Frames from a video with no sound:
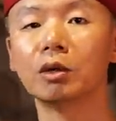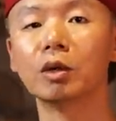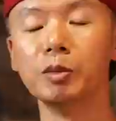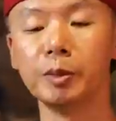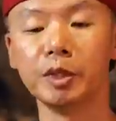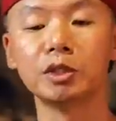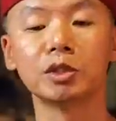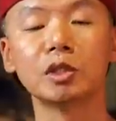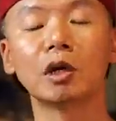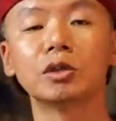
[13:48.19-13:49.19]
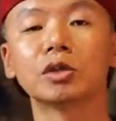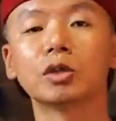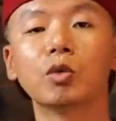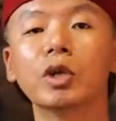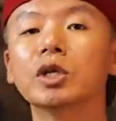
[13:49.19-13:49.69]
或我明明就知道你就
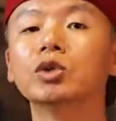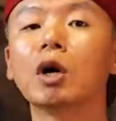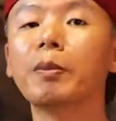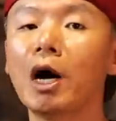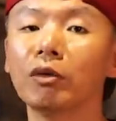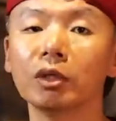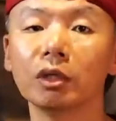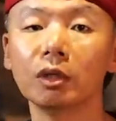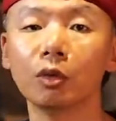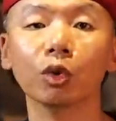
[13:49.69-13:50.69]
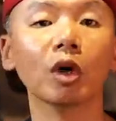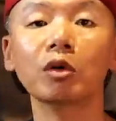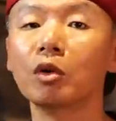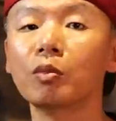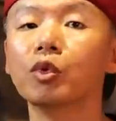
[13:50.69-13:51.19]
是问了就要跑的，我都
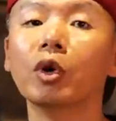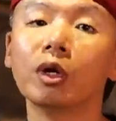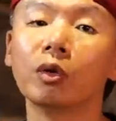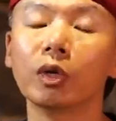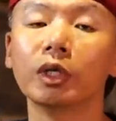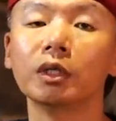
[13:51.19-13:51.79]
不会回。